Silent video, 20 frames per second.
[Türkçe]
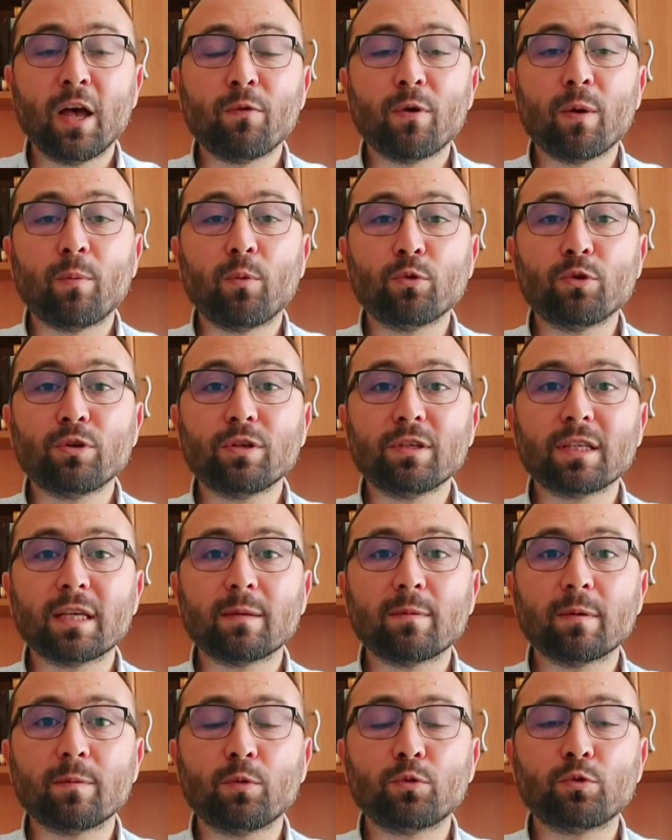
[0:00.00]
ve bunun
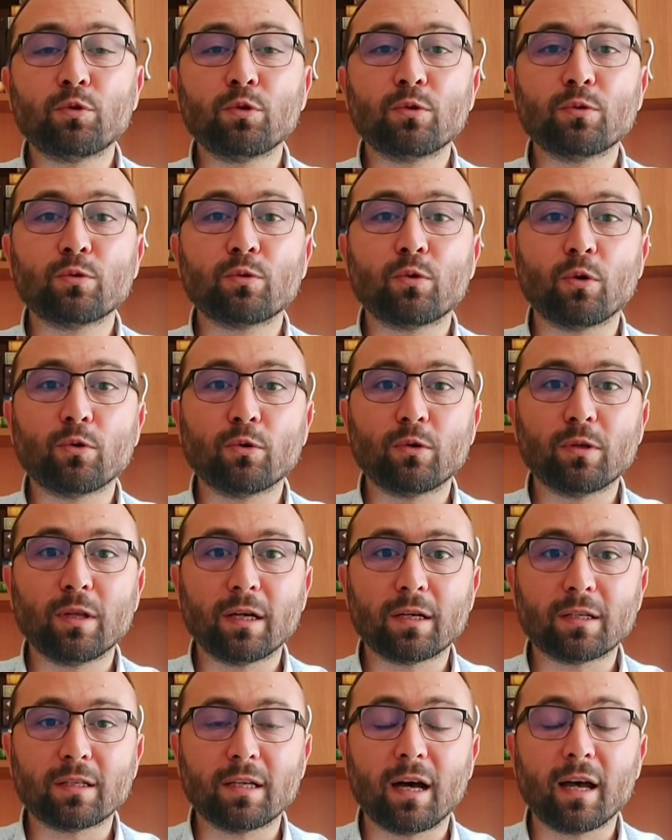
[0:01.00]
gibi bütün
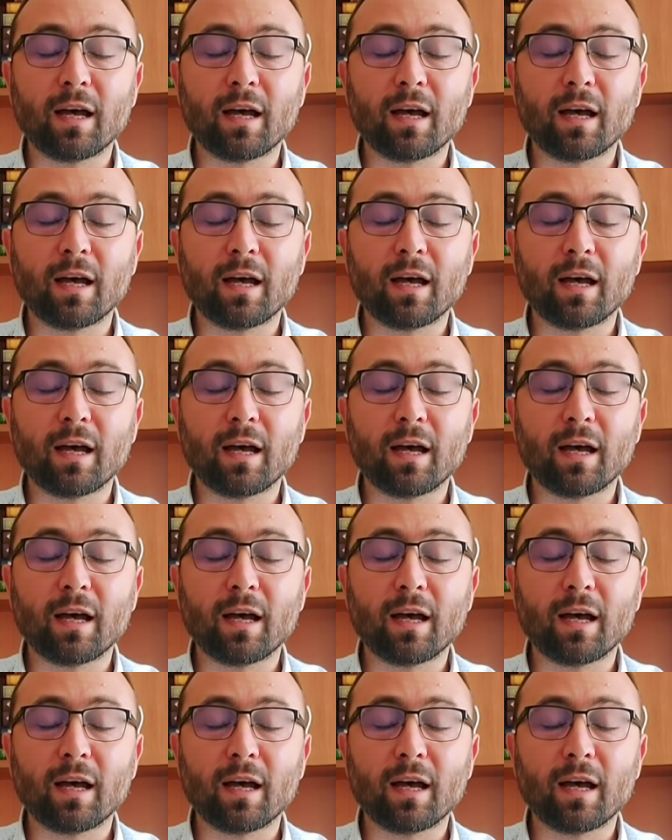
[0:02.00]
konularda